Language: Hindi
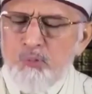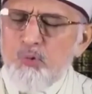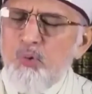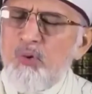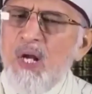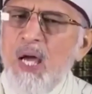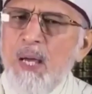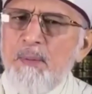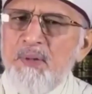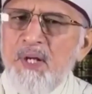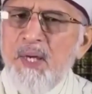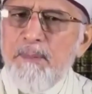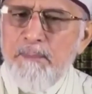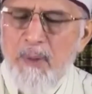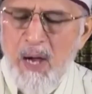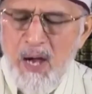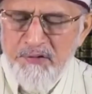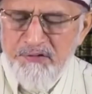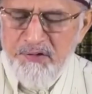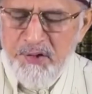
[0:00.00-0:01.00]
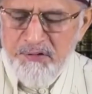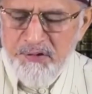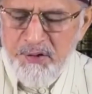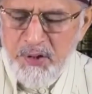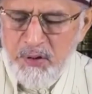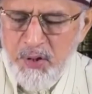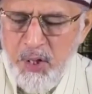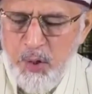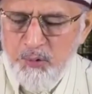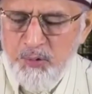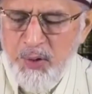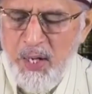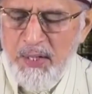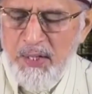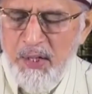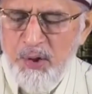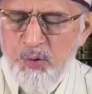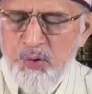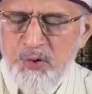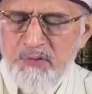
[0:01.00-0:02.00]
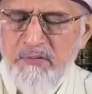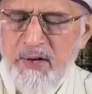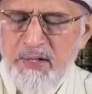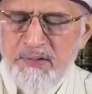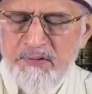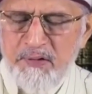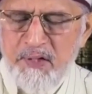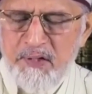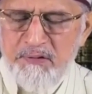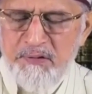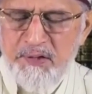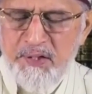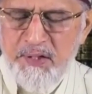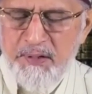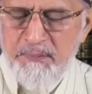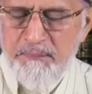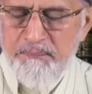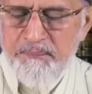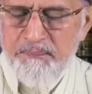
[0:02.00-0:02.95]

अब्दुल्ला इबन अब्बास रजी अल्लाह तु रिवायत करते हैं